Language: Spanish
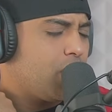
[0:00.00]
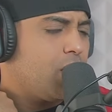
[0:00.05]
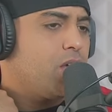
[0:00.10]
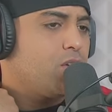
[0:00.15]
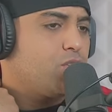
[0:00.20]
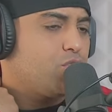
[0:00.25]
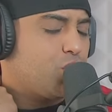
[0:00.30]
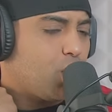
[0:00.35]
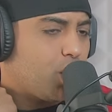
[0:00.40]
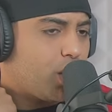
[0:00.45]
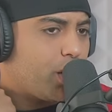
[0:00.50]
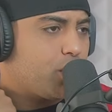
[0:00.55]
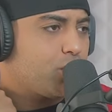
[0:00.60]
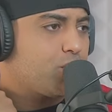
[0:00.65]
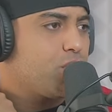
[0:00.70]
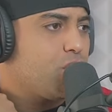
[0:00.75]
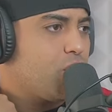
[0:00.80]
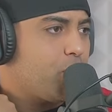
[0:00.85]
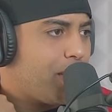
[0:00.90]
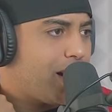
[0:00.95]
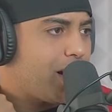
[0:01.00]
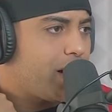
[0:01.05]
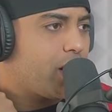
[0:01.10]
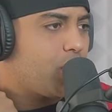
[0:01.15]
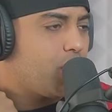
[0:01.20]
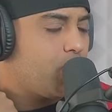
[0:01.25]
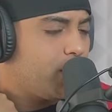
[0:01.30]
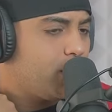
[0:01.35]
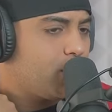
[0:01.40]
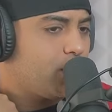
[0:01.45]
Yo creo, si no mal
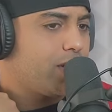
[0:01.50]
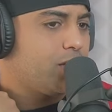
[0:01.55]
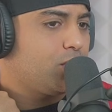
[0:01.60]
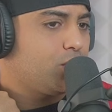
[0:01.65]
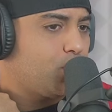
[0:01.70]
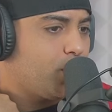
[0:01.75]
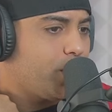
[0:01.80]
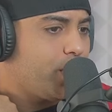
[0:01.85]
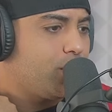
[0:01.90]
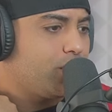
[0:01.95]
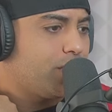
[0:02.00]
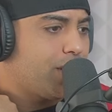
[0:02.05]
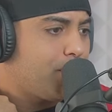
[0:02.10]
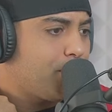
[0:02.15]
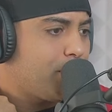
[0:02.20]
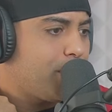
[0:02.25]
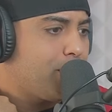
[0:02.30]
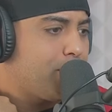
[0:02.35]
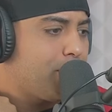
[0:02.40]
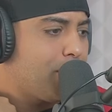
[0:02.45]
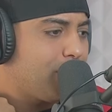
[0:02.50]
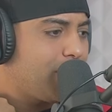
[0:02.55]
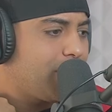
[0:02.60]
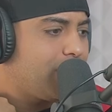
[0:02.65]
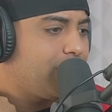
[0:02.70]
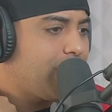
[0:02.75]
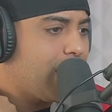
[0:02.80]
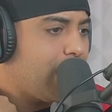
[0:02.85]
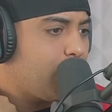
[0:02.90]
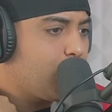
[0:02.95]
recuerdo, que en Trujillo también me
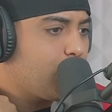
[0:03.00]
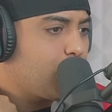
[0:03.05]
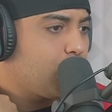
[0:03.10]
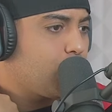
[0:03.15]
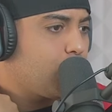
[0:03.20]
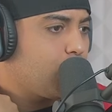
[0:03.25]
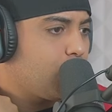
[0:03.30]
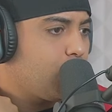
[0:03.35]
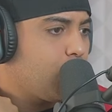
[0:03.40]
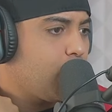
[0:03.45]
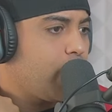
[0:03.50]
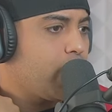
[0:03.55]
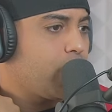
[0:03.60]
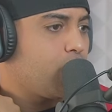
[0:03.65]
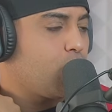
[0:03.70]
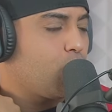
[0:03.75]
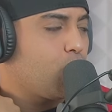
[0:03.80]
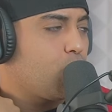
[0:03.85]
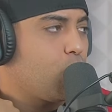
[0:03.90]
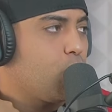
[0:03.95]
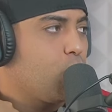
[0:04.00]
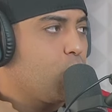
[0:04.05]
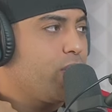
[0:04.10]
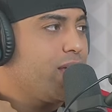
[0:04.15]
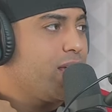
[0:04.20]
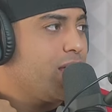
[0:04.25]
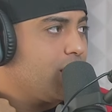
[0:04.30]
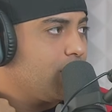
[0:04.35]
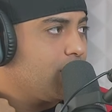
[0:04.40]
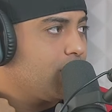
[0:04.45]
brindaron eh,
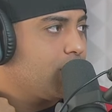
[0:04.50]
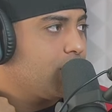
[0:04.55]
cuy.